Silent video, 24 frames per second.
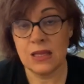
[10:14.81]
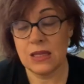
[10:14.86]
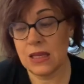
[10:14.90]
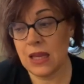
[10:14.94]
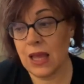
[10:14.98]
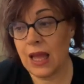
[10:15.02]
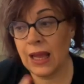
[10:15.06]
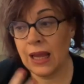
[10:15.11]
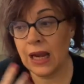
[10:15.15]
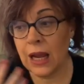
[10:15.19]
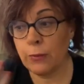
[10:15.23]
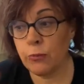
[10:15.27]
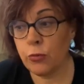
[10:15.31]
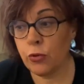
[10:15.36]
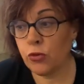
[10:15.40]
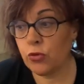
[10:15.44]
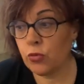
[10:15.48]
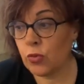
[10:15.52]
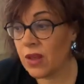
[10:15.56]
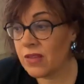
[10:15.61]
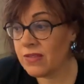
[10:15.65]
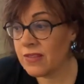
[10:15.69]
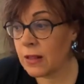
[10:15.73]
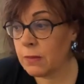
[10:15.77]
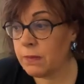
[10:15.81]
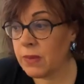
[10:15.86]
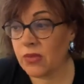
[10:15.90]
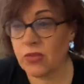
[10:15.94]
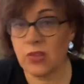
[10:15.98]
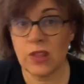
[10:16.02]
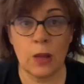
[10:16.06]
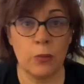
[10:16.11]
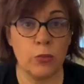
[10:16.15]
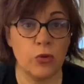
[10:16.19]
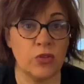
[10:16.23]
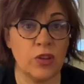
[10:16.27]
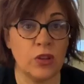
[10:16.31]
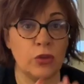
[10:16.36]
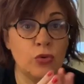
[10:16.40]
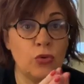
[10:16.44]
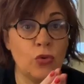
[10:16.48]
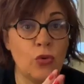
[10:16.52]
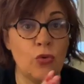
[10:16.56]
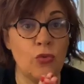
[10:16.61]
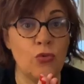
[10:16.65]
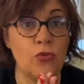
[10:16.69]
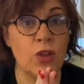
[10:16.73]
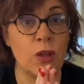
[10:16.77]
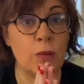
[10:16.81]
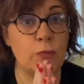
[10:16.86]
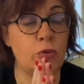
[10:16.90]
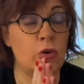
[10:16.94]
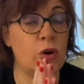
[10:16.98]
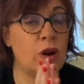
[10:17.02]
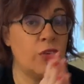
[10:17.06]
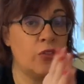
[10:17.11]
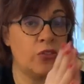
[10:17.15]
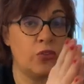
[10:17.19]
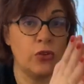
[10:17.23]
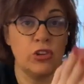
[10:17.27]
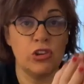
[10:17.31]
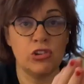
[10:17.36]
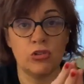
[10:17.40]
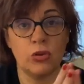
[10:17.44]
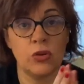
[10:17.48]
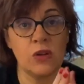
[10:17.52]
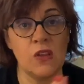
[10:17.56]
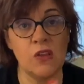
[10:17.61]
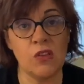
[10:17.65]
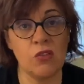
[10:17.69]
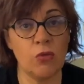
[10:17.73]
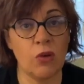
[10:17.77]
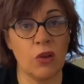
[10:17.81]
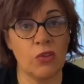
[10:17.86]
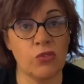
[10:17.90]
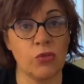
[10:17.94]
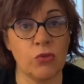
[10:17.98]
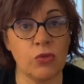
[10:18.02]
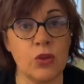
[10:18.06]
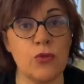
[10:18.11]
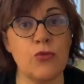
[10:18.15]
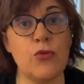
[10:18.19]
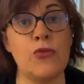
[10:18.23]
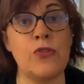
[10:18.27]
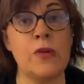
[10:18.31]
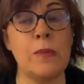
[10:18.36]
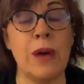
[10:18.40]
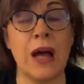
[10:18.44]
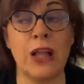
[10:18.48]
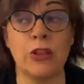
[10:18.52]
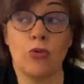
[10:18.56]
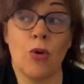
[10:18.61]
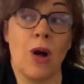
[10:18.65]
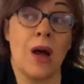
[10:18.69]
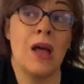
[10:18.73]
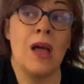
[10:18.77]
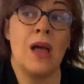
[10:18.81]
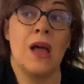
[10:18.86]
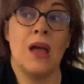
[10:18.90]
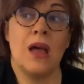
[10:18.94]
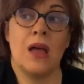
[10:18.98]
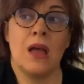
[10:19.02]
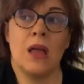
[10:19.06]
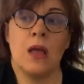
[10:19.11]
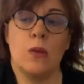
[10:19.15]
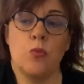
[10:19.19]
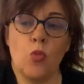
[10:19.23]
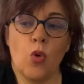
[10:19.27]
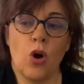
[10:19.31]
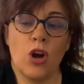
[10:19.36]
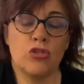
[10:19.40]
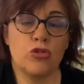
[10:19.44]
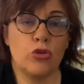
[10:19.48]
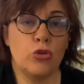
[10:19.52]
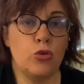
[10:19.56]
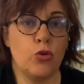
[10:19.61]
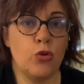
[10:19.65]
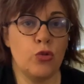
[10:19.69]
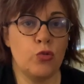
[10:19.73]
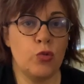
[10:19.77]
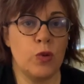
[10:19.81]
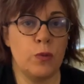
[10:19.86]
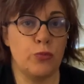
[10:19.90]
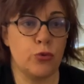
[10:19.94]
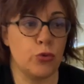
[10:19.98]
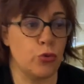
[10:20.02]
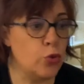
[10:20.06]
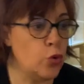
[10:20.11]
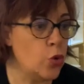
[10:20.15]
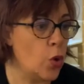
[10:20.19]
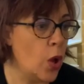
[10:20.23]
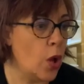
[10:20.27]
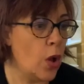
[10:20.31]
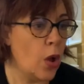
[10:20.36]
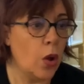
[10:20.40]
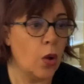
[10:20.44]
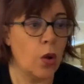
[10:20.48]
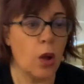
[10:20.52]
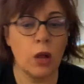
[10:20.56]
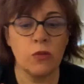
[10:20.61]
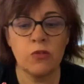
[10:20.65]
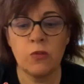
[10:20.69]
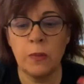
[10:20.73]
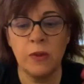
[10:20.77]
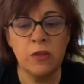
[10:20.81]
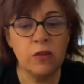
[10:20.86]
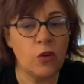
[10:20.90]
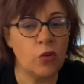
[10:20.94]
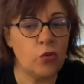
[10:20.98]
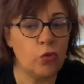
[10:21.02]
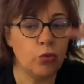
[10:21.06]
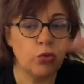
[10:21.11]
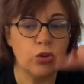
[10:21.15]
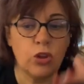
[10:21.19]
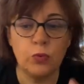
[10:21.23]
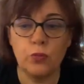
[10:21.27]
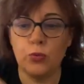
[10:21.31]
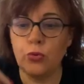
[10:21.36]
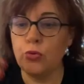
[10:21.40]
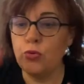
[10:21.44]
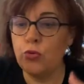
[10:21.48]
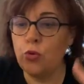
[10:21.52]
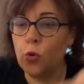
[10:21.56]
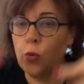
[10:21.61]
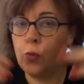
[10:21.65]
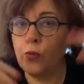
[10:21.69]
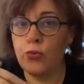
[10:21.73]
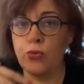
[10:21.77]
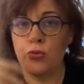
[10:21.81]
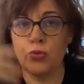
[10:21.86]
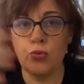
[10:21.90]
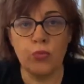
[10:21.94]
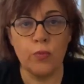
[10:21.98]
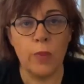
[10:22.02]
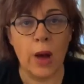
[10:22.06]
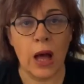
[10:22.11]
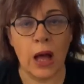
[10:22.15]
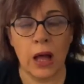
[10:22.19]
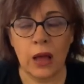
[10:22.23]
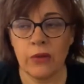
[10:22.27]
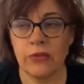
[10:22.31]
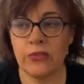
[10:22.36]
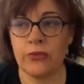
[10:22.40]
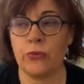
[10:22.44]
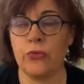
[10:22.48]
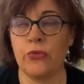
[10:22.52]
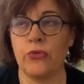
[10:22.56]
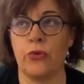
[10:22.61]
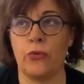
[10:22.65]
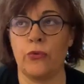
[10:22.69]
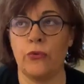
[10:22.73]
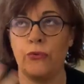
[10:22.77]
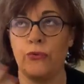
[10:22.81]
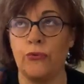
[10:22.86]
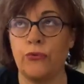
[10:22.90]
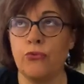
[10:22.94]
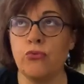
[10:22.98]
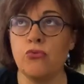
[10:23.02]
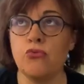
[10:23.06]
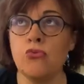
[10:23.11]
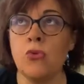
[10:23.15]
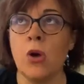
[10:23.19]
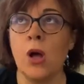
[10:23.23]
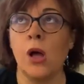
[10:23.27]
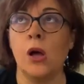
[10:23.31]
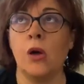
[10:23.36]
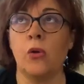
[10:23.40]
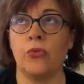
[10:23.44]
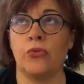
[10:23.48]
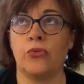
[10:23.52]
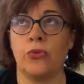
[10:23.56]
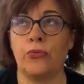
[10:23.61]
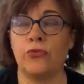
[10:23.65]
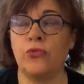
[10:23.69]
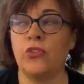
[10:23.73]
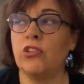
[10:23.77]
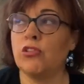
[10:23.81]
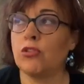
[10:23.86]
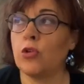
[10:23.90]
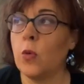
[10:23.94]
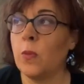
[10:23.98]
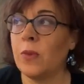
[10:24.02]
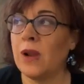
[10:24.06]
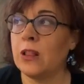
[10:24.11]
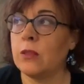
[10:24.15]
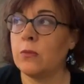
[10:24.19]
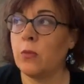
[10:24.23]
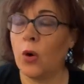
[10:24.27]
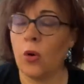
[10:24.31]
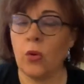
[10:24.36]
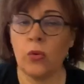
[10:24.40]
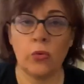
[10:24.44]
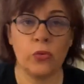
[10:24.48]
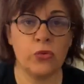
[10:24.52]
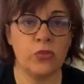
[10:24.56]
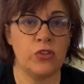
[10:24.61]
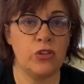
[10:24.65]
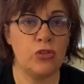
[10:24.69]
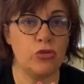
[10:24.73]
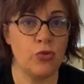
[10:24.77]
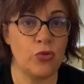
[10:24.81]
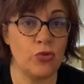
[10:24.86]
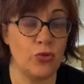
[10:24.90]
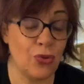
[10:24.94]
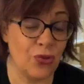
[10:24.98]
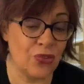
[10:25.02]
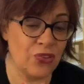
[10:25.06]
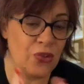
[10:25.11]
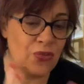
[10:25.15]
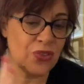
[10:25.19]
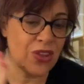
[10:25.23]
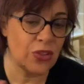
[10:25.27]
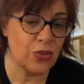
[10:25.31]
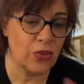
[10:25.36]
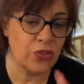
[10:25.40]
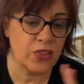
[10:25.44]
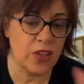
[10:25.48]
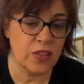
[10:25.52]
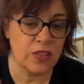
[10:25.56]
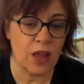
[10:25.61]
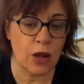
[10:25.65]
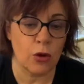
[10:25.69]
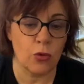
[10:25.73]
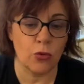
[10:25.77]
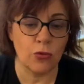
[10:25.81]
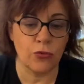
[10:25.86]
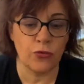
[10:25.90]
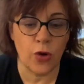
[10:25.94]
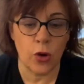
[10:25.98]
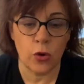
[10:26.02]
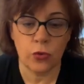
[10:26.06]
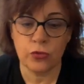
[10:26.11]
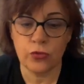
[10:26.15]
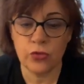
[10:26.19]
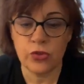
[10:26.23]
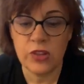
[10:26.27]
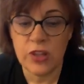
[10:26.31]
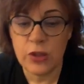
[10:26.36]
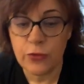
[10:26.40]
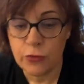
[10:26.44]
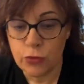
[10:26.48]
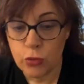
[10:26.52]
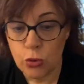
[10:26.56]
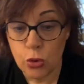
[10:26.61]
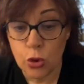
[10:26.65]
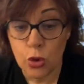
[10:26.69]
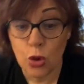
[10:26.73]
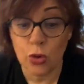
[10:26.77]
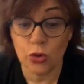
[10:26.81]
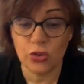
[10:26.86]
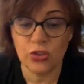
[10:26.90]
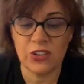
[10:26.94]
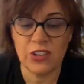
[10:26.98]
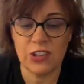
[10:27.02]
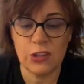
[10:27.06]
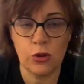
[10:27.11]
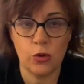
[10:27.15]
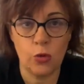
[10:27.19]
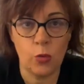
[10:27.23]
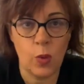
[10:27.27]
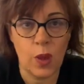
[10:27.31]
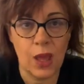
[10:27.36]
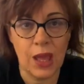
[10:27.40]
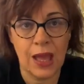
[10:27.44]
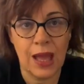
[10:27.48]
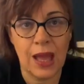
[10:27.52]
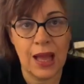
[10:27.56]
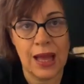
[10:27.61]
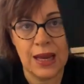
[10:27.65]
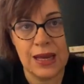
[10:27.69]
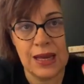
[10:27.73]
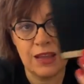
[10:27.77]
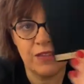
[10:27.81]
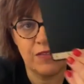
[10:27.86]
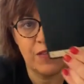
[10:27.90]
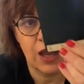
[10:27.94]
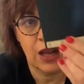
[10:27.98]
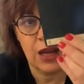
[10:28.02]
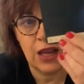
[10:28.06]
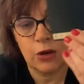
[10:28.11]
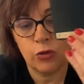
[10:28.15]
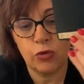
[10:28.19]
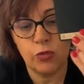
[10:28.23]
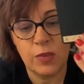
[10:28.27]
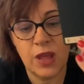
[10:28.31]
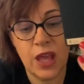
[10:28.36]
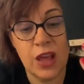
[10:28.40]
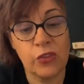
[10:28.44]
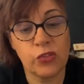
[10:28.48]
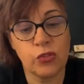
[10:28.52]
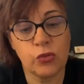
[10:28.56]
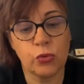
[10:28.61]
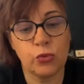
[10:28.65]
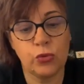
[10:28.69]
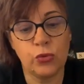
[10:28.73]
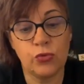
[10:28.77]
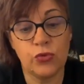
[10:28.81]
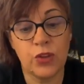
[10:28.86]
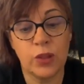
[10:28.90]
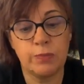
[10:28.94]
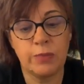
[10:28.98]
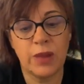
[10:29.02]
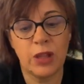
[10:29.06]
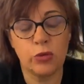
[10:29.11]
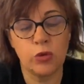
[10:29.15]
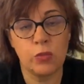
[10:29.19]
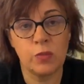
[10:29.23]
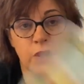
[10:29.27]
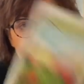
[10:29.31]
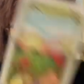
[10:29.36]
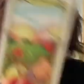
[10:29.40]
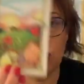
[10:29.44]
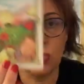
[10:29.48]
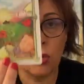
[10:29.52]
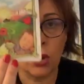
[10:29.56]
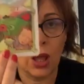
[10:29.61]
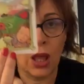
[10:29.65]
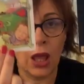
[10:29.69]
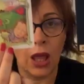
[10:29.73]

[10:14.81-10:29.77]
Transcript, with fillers: elle a besoin, cette personne a besoin de trouver pour l'instant des gens qui sont à son niveau vibratoire. Et moi, je ne le suis plus. C'est pas une question d'être plus haut, plus bas, on s'en fout, on s'en fiche complètement. On se dit juste, donc si vous êtes dans cet inconfort, on vous dit, vous continuez à aller vers la lumière, surtout faites pas demi-tour,